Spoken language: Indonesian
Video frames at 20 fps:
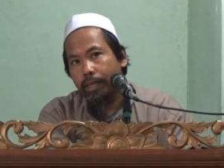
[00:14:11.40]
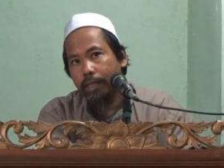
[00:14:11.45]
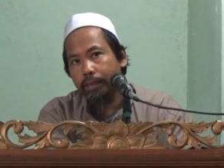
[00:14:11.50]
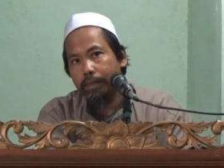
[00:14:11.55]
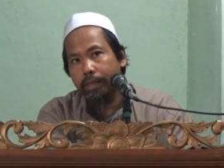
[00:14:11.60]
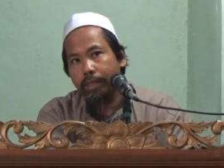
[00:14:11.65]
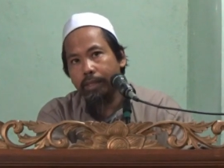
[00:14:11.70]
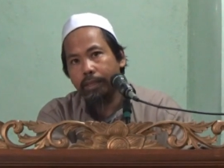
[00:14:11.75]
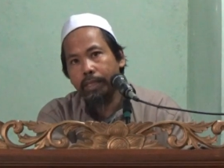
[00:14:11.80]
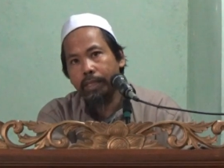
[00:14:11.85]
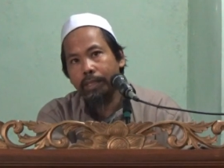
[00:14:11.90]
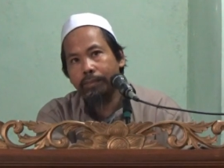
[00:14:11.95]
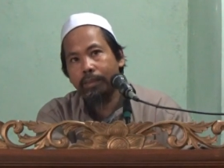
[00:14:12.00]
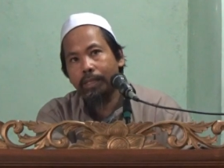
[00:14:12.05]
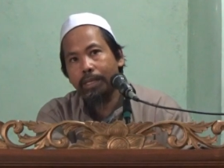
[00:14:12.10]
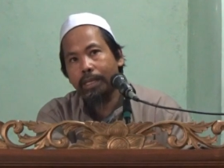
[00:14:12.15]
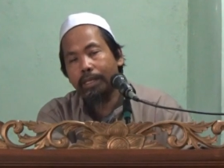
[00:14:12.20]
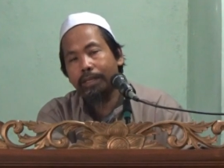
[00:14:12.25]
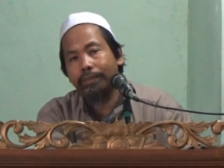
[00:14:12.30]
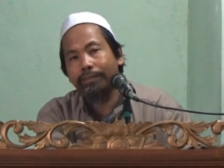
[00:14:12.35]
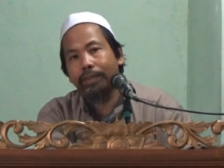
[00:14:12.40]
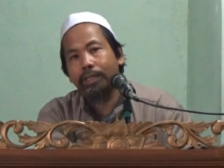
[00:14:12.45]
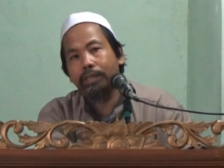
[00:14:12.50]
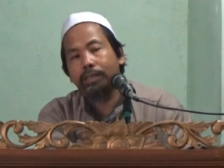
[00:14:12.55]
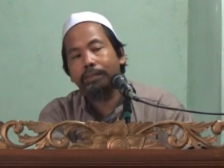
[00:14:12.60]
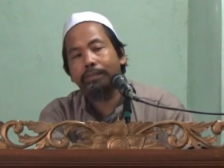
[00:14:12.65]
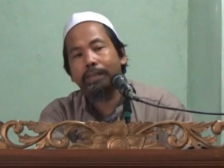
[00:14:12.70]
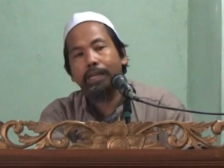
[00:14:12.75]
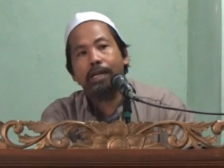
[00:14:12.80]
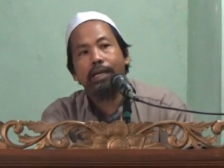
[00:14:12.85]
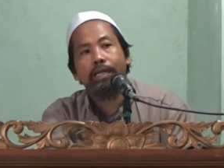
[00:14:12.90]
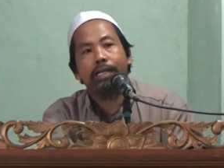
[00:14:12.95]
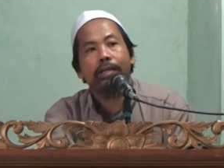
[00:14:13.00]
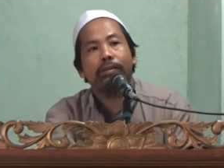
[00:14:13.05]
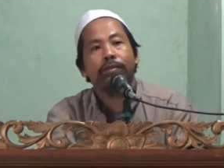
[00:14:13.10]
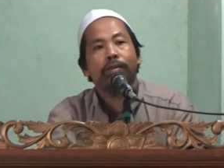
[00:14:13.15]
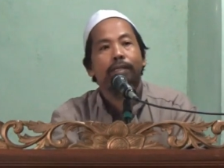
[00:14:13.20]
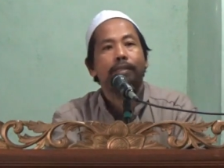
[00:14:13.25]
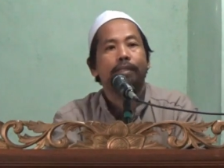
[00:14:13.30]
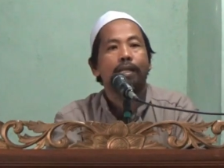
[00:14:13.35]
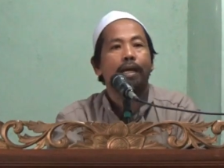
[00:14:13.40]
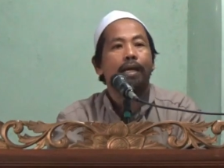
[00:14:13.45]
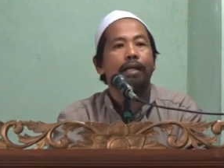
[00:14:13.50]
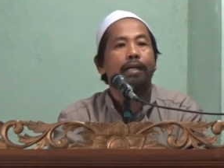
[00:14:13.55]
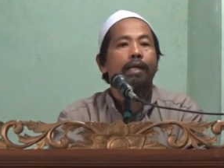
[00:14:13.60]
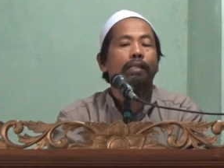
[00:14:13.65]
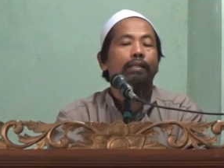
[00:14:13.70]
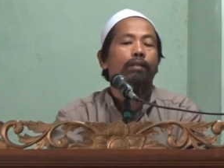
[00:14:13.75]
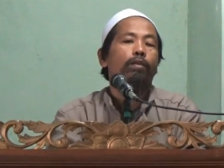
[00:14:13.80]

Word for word: Hadirin yang dimuliakan Allah Subhanahu wa taala